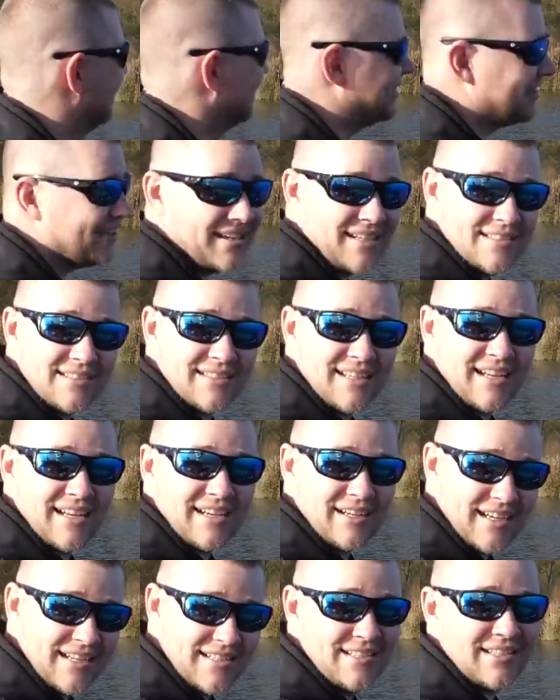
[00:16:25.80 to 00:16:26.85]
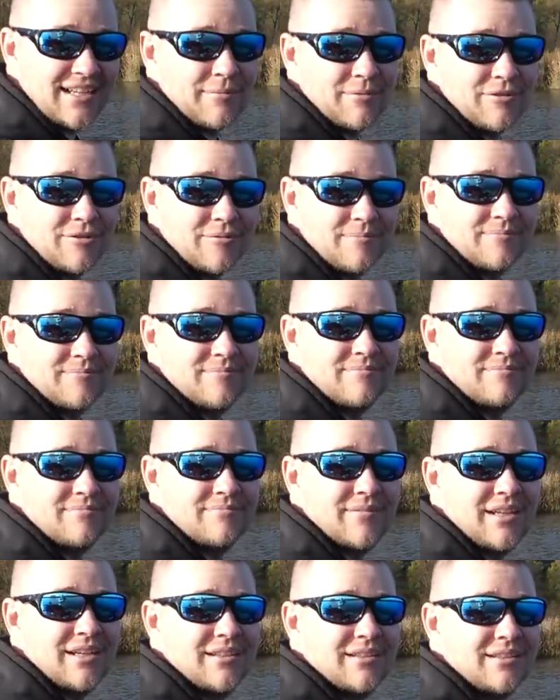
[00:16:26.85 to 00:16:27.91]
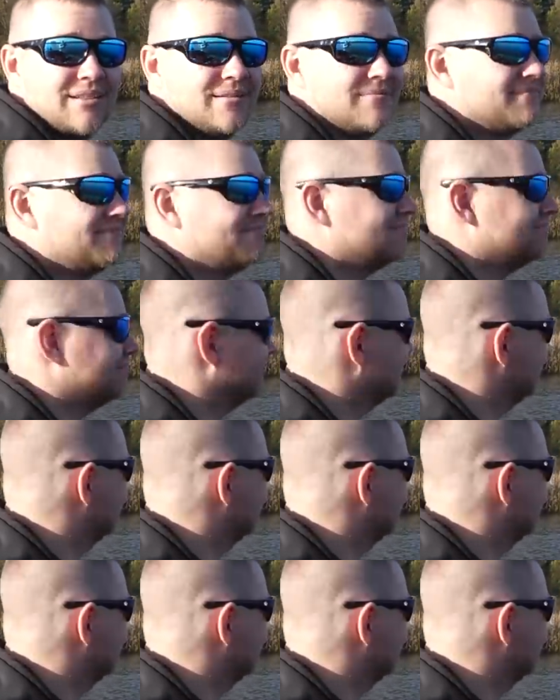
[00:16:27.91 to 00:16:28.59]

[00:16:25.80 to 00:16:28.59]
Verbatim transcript: Danach hat es richtig abgenommen. Meinst du, darin liegt?